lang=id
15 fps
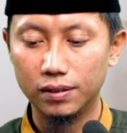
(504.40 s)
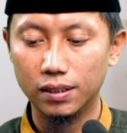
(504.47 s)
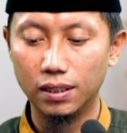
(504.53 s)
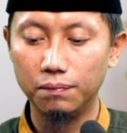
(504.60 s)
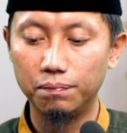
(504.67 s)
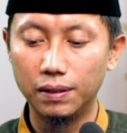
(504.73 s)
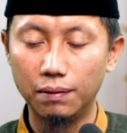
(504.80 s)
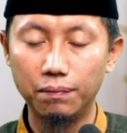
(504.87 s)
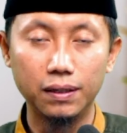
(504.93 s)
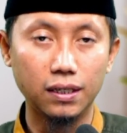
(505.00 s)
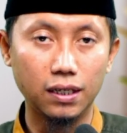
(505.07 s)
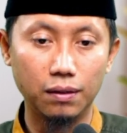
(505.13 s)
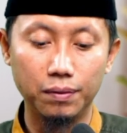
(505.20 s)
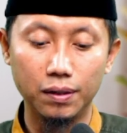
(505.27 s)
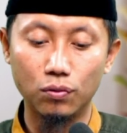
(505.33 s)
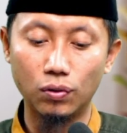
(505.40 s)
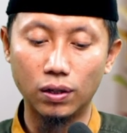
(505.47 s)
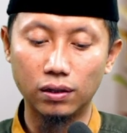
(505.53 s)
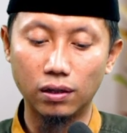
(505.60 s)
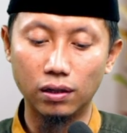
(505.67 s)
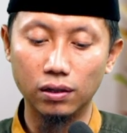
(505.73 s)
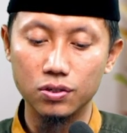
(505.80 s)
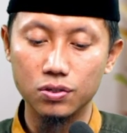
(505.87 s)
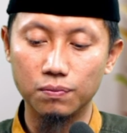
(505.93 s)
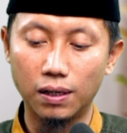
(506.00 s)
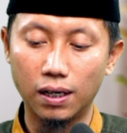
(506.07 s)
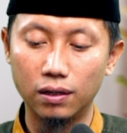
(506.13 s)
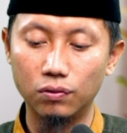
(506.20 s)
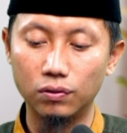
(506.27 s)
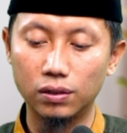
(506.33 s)
Dan ini pendapat yang lebih kuat. Allah
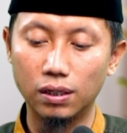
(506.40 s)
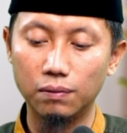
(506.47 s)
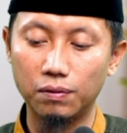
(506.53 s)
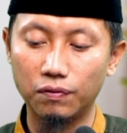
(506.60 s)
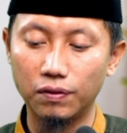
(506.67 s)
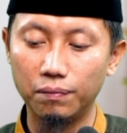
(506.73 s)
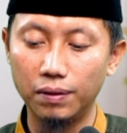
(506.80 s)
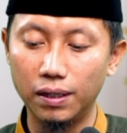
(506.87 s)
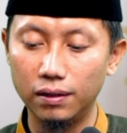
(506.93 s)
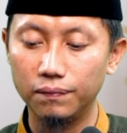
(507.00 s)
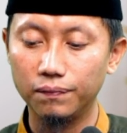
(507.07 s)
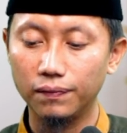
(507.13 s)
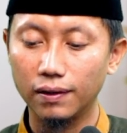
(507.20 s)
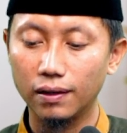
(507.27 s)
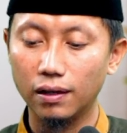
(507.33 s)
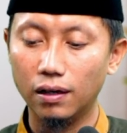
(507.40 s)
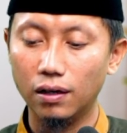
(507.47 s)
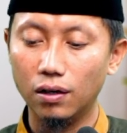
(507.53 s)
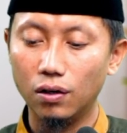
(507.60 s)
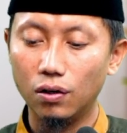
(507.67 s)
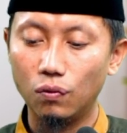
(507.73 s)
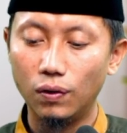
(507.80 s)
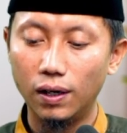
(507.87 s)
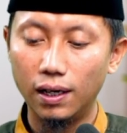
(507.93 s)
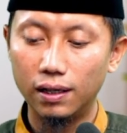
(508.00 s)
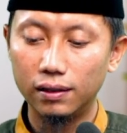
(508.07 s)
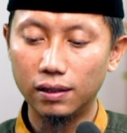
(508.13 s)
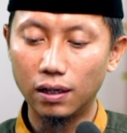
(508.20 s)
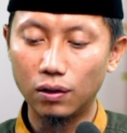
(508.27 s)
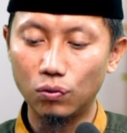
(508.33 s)
Subhanahu wa taala berfirman,
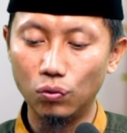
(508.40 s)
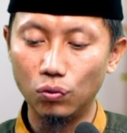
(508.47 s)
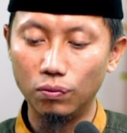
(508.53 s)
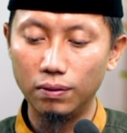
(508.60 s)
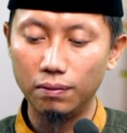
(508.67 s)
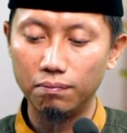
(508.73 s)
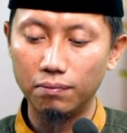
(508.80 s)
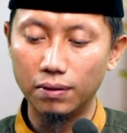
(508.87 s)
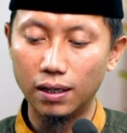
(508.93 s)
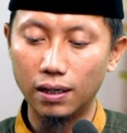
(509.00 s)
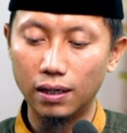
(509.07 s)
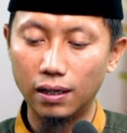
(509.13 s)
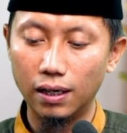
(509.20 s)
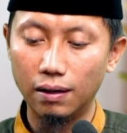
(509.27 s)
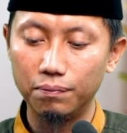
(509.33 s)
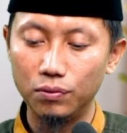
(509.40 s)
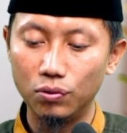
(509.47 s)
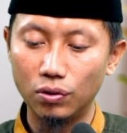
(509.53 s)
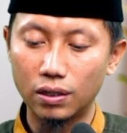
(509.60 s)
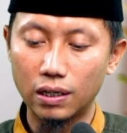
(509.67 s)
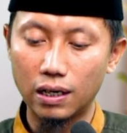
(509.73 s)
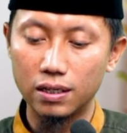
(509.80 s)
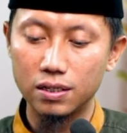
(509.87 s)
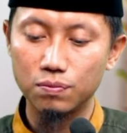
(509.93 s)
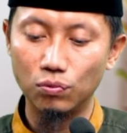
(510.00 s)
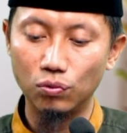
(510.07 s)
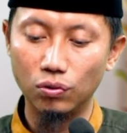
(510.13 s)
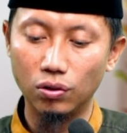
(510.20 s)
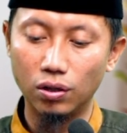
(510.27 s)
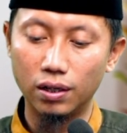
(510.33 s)
"Wala ta'kulu mimma lam
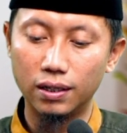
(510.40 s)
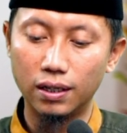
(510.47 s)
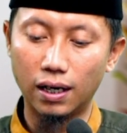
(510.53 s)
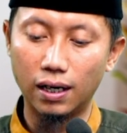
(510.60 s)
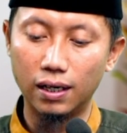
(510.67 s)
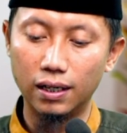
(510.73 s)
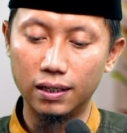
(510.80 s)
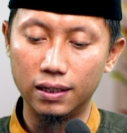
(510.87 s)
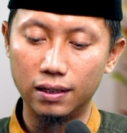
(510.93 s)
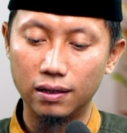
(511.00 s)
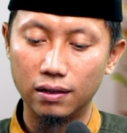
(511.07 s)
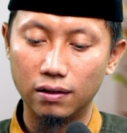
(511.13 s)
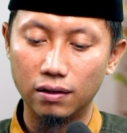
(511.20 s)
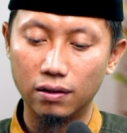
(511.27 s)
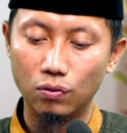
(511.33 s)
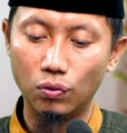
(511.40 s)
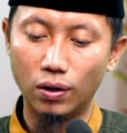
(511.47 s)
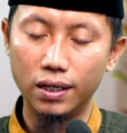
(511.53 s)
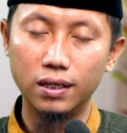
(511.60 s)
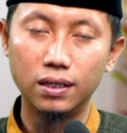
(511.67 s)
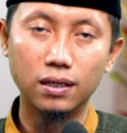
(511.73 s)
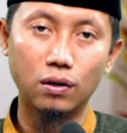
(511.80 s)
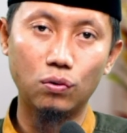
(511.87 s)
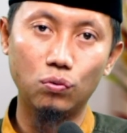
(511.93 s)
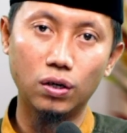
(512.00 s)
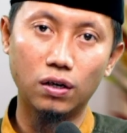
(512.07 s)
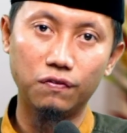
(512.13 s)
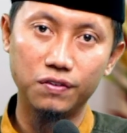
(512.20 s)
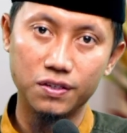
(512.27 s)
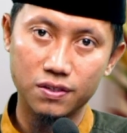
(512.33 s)
yuzkarismullahi alaihi wa
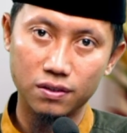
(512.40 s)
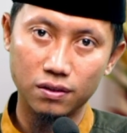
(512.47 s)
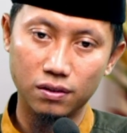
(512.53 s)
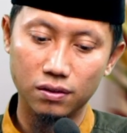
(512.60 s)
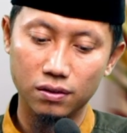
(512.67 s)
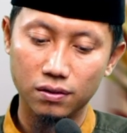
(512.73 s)
innahu lafisq."